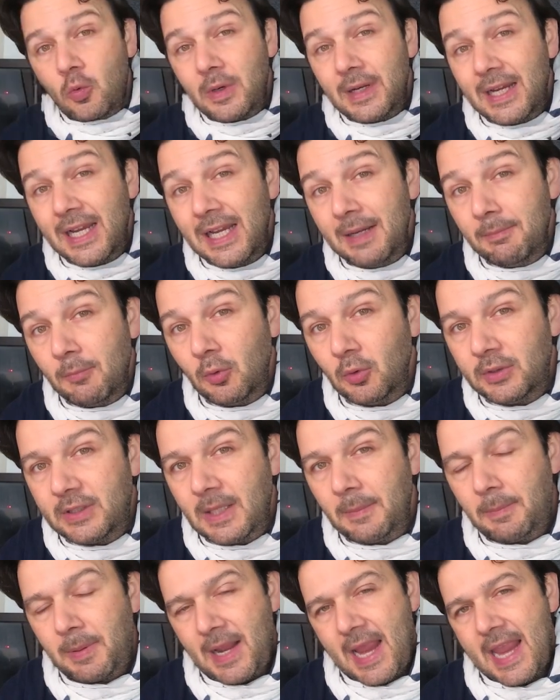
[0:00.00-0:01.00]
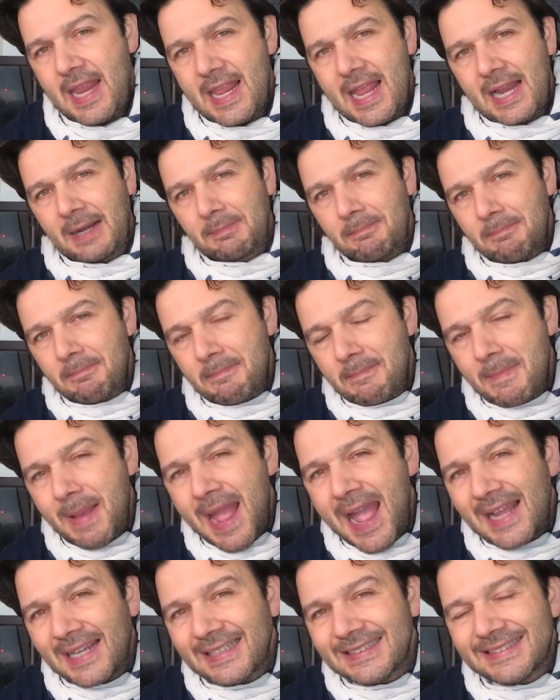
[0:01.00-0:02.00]
Il multiplayer
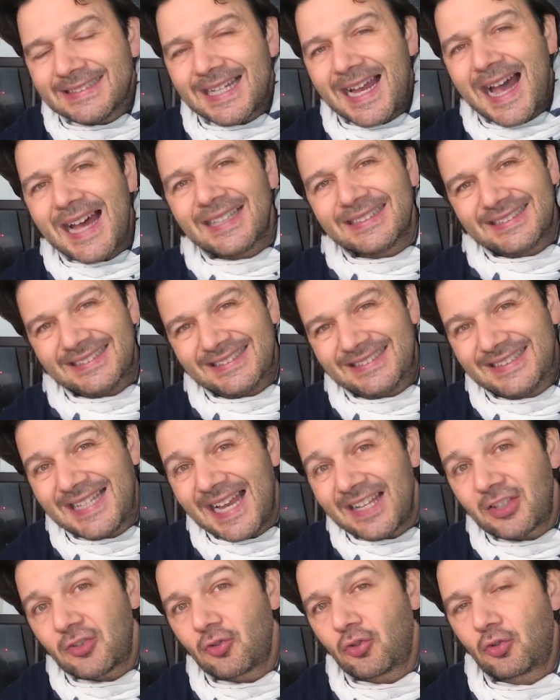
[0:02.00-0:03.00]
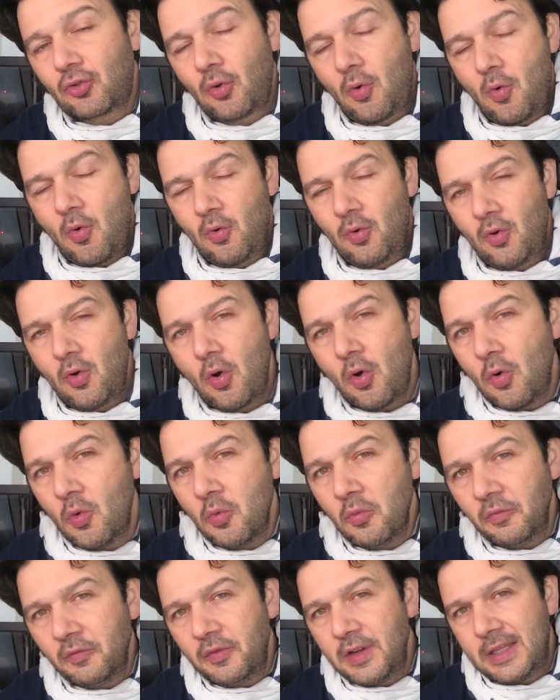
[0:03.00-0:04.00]
merita da solo
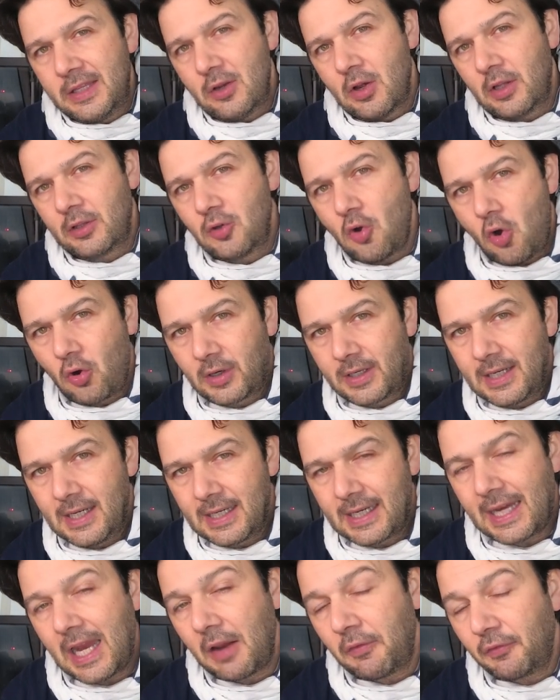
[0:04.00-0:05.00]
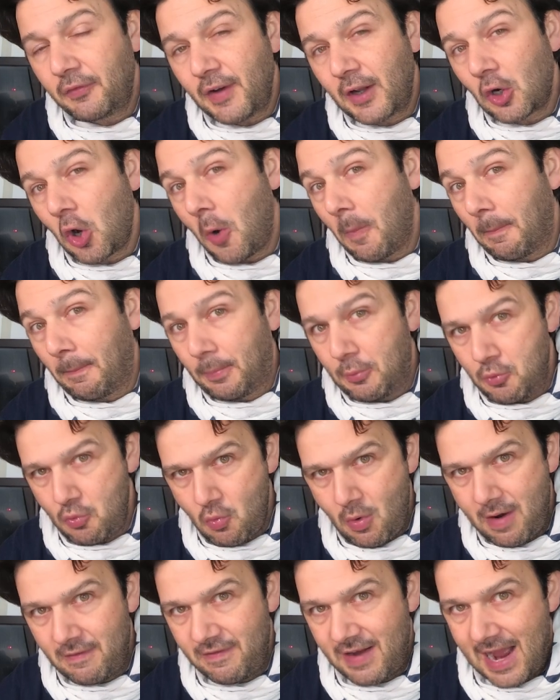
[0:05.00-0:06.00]
un video ad hoc che farò
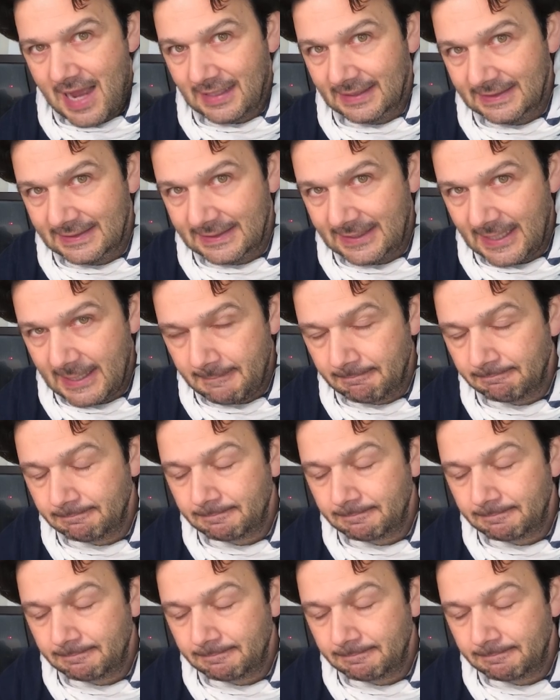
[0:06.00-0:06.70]
più avanti.